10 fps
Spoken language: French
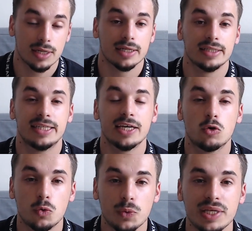des
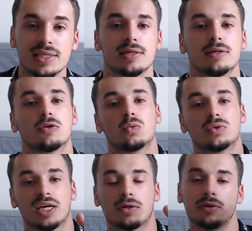quiz
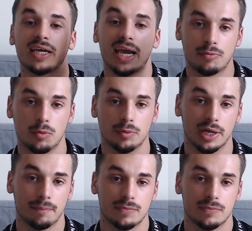concernant des crypto-monnaies.